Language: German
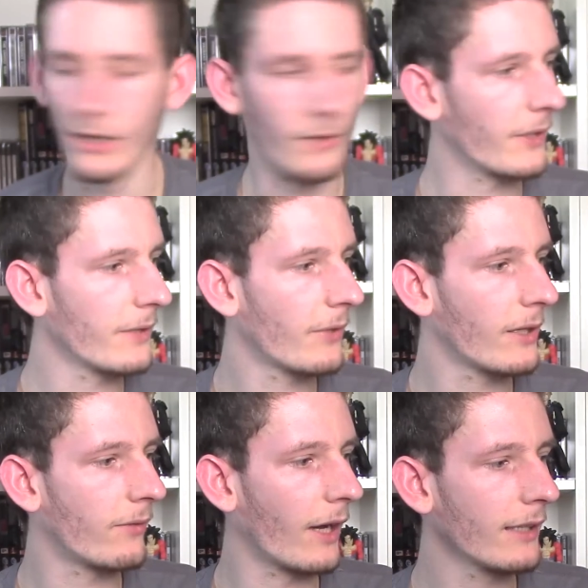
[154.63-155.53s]
Auf jeden
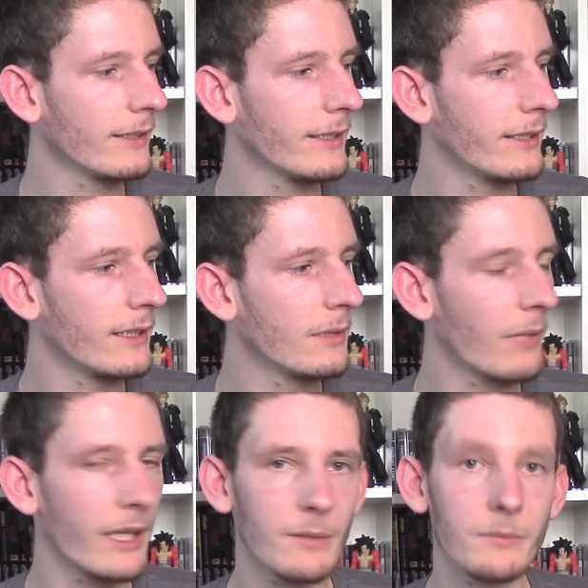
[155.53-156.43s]
Fall waren die in
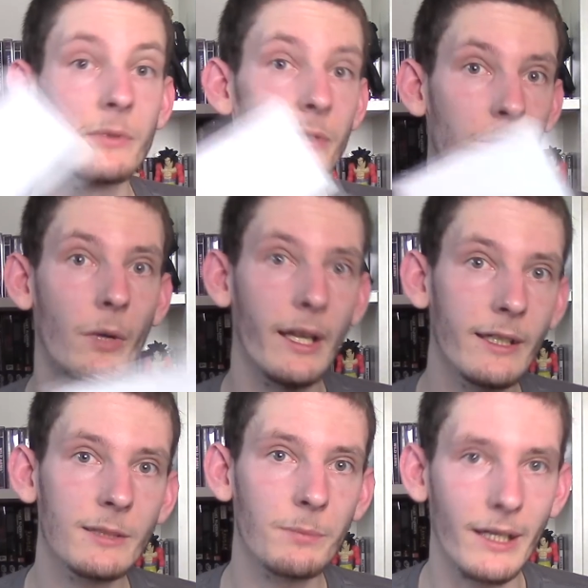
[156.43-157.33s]
meinem Square
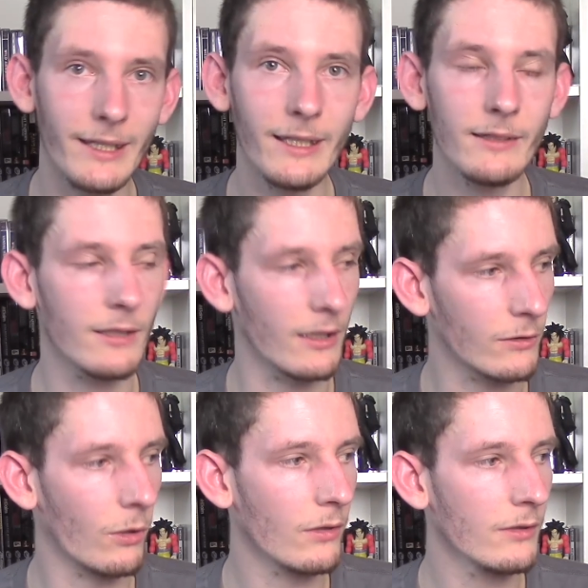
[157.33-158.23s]
Enix
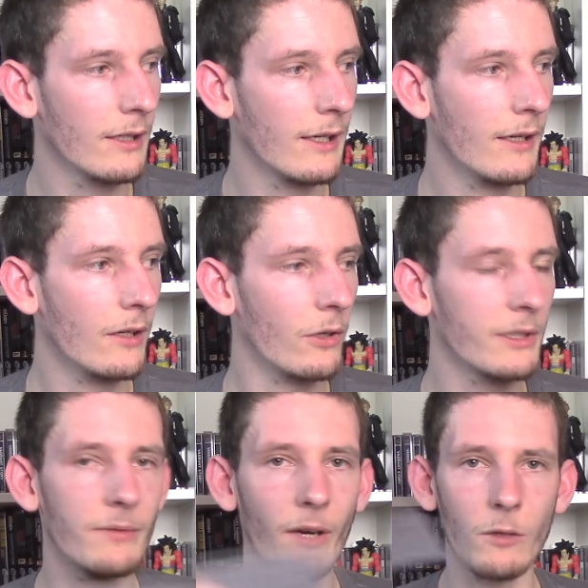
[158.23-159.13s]
Paketkarton
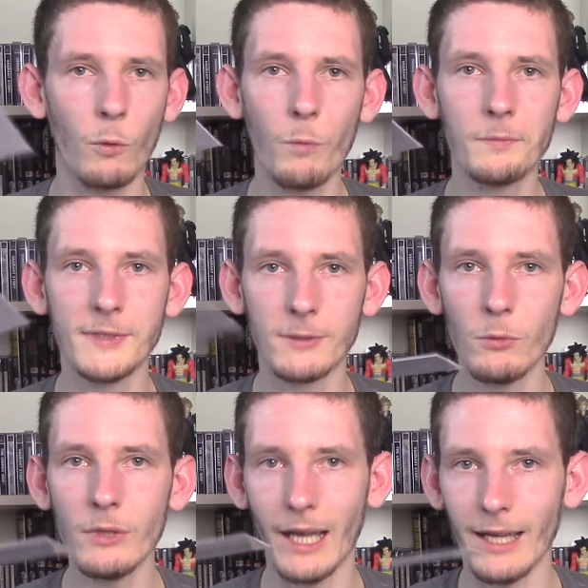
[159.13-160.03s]
und die waren oben
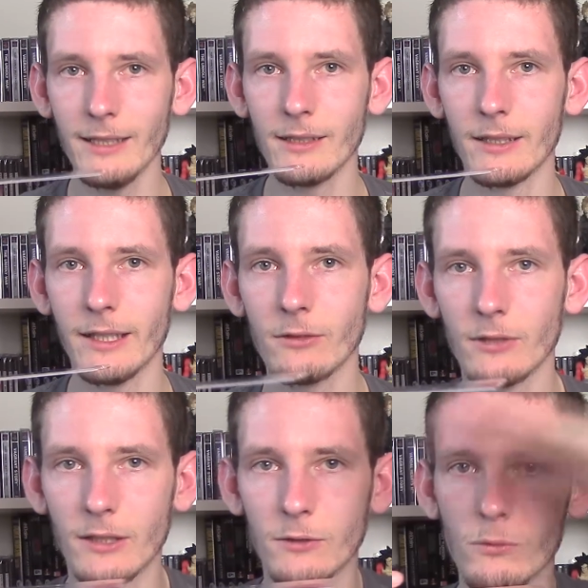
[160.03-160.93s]
so reingelegt
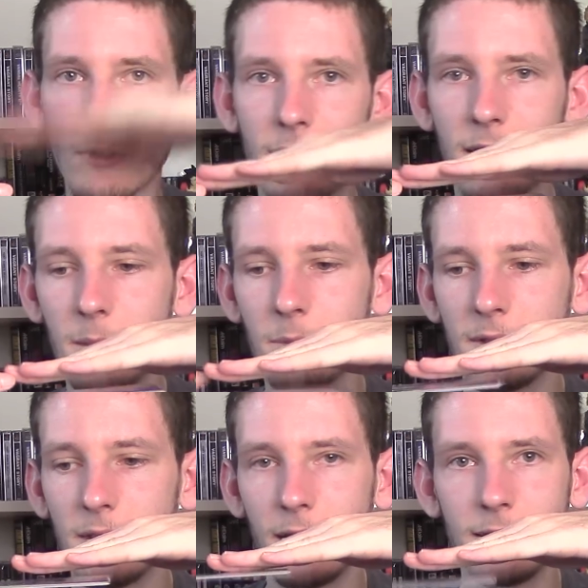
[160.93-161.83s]
und dann zugeklebt,
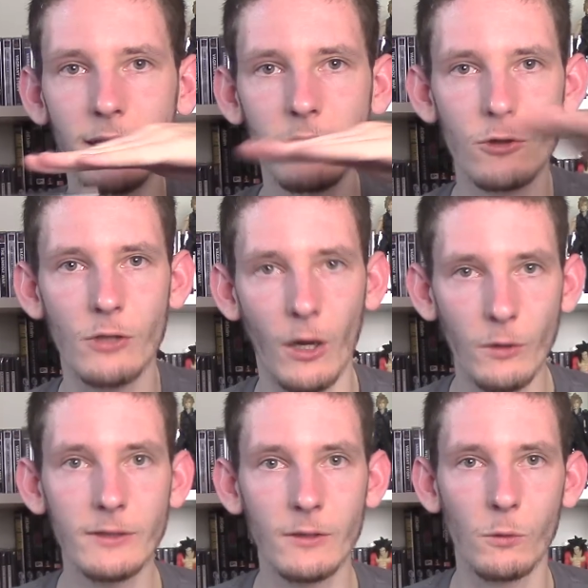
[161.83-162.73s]
dass sie an der Seite schon
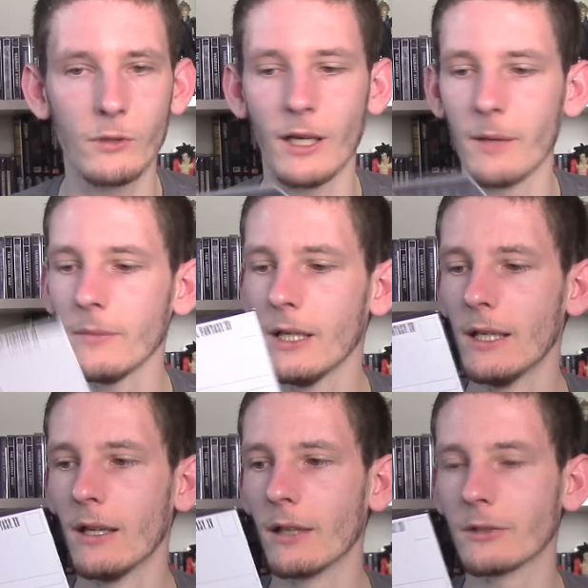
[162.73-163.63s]
rausgeguckt haben.
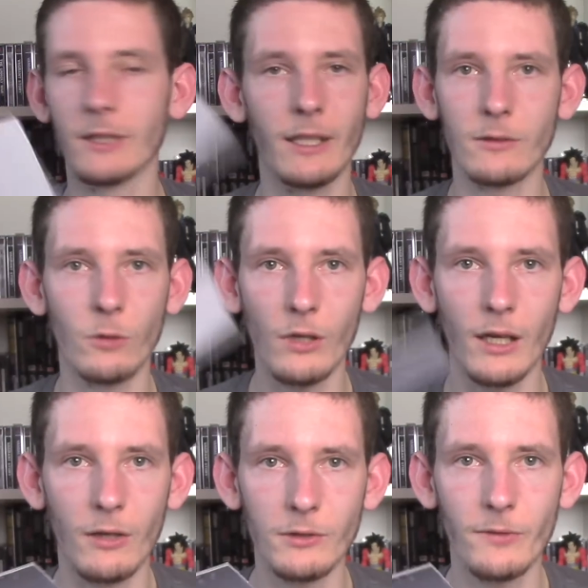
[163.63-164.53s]
Also die hätten
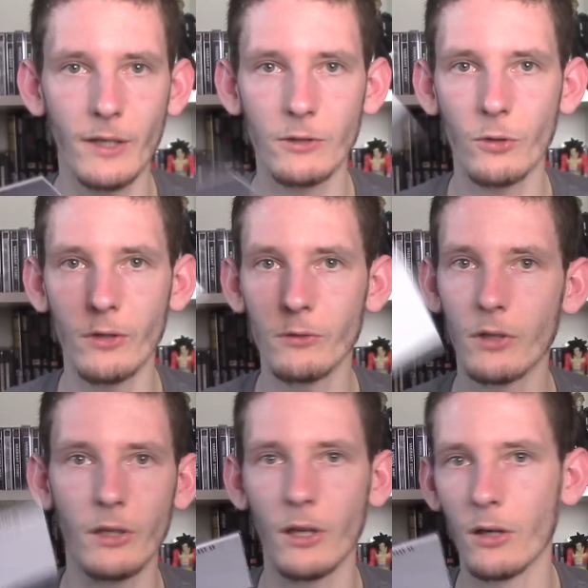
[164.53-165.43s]
locker rausfallen können
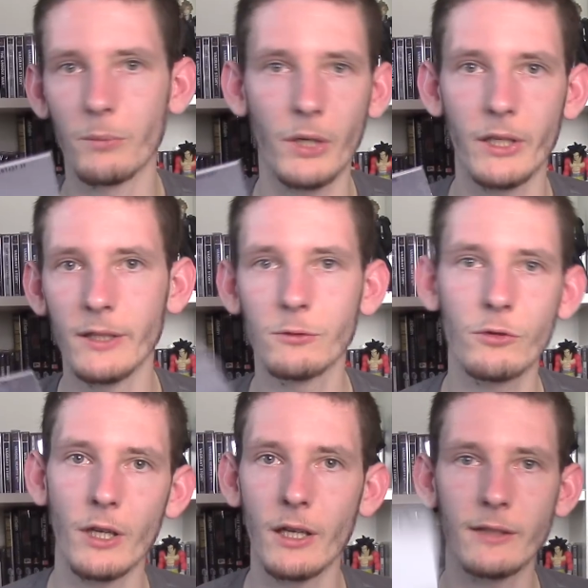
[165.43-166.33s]
oder der
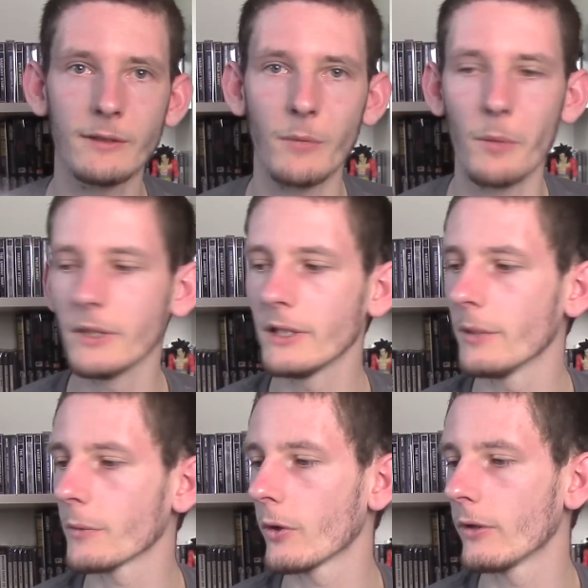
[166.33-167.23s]
Paketzusteller hätte sie mal
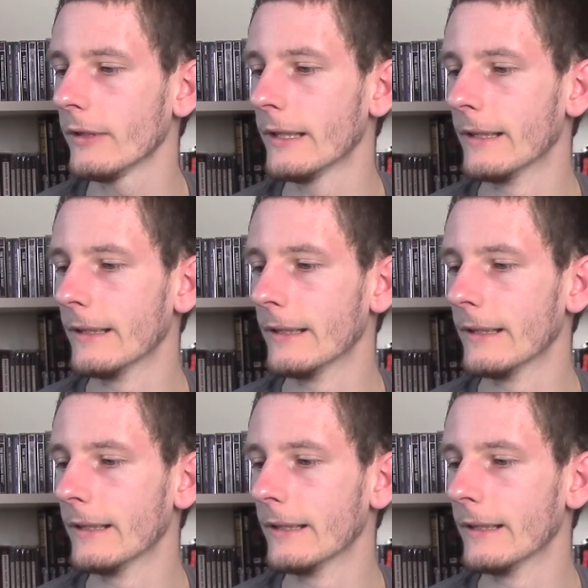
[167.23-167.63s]
mitnehmen können.